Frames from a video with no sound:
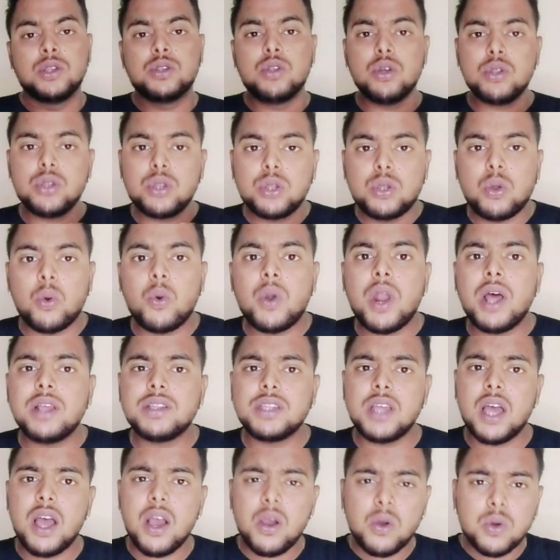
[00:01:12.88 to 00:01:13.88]
तो थोड़ा
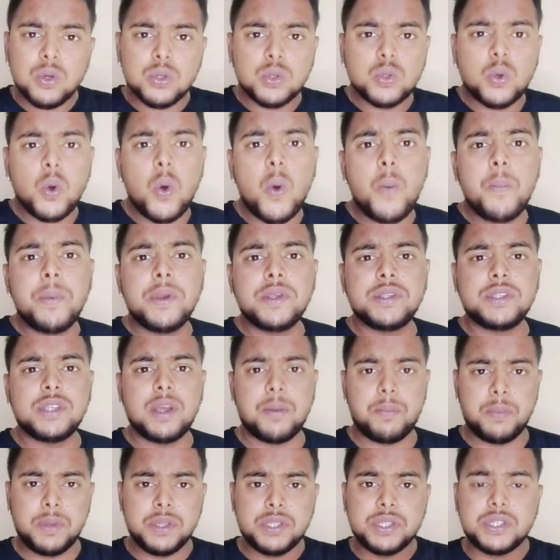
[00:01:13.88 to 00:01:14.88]
सा खुद को बिजी
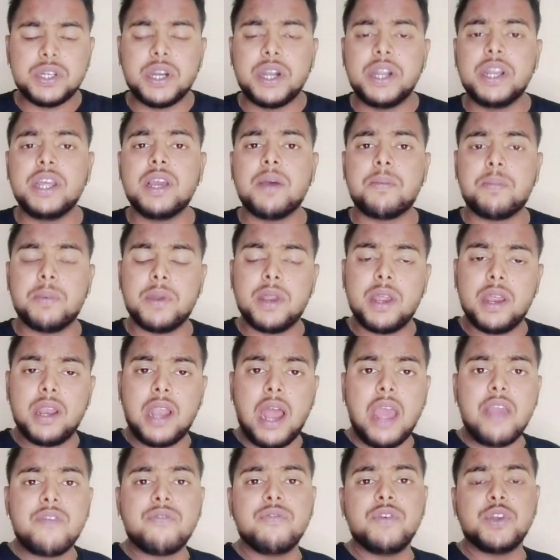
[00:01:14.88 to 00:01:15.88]
अपने स्टडी अपने
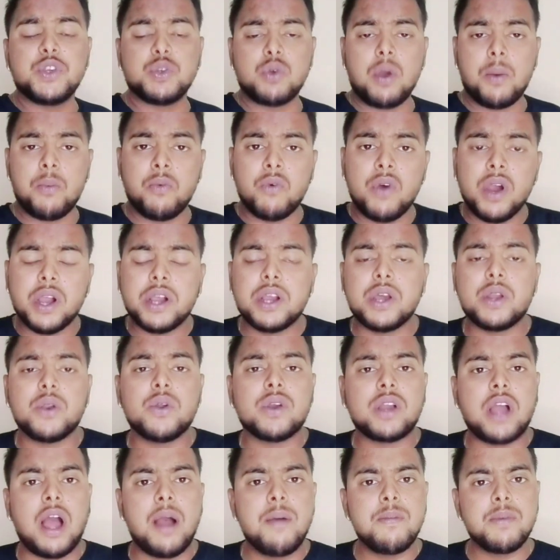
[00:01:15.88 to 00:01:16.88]
लाइफ में जो आप वर्क
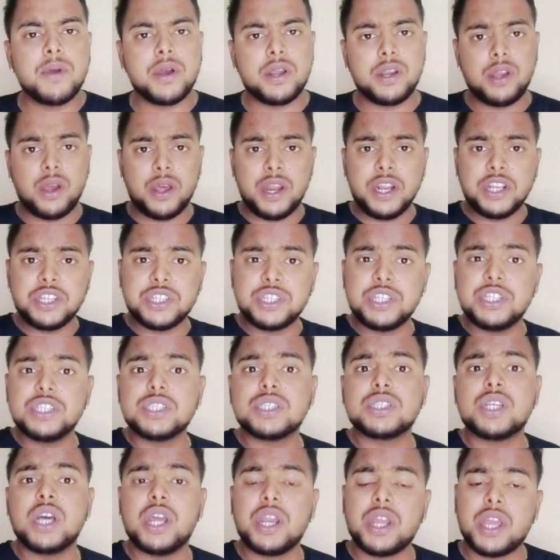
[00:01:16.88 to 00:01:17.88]
करो काम करो हर एक
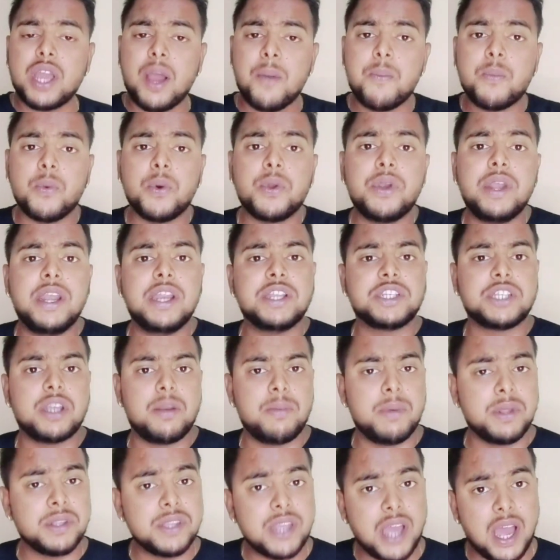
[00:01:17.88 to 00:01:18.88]
चीज़ करके आपको
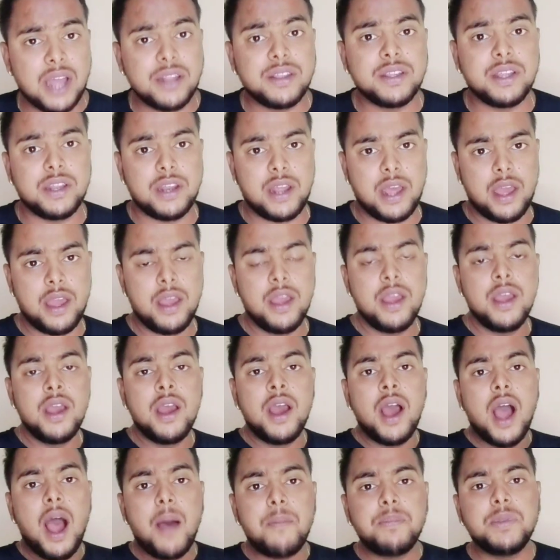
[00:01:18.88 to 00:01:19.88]
रिलेशन में ध्यान देना है
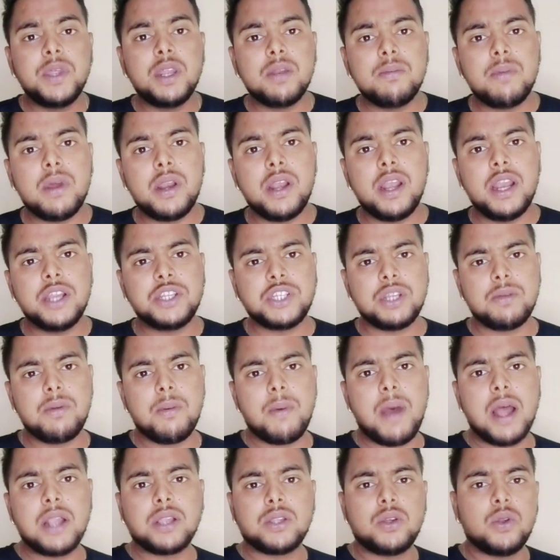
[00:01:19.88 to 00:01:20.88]
आप दिन भर रिलेशन
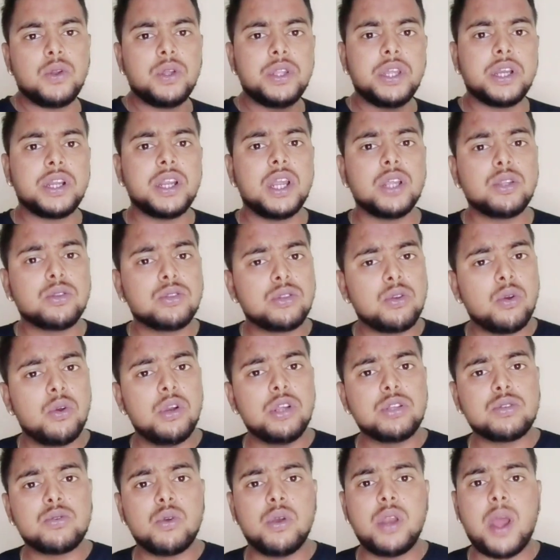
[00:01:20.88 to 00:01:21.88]
में बात करो देखना
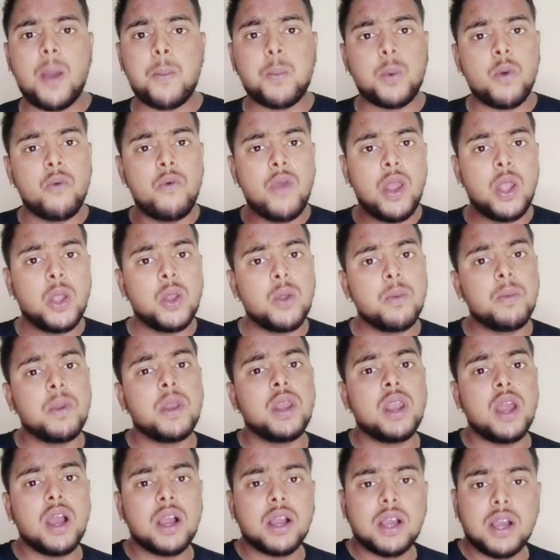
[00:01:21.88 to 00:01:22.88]
स्लोली स्लोली आपको वैल्यू
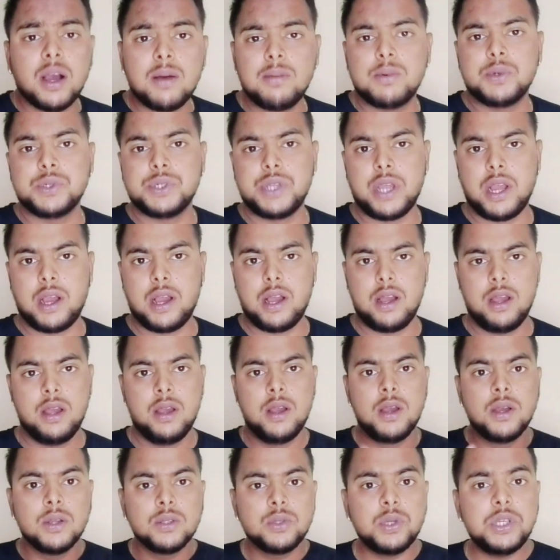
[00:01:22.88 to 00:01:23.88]
मिलना कम हो जाएगा
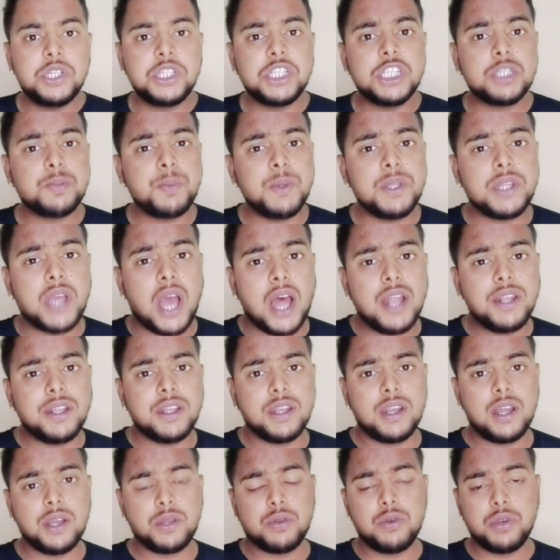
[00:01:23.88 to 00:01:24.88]
तो इस चीज़ पे ध्यान
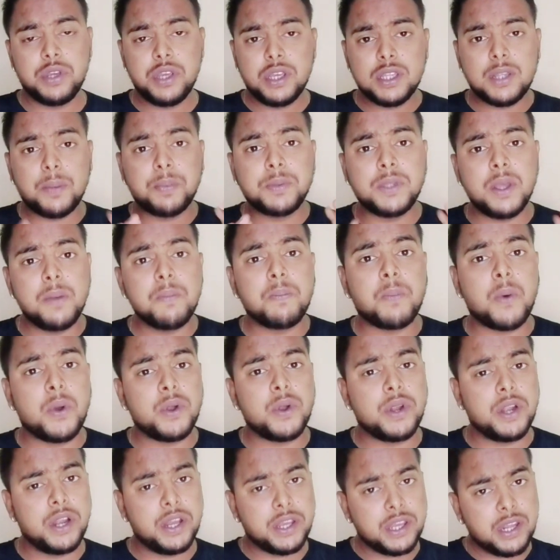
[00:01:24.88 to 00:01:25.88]
देना क्योंकि ये सबसे
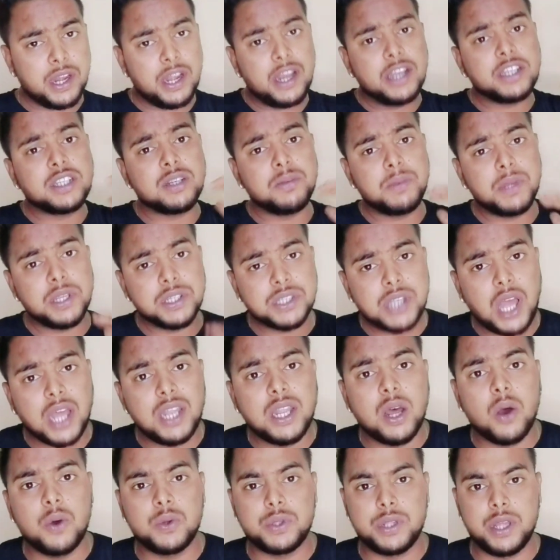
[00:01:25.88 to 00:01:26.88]
इंपॉर्टेंट है कि रिलेशन में
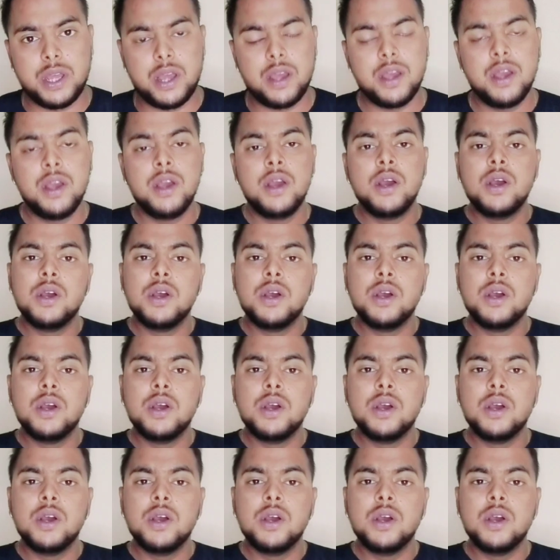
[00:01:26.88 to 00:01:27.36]
ज़्यादा होता है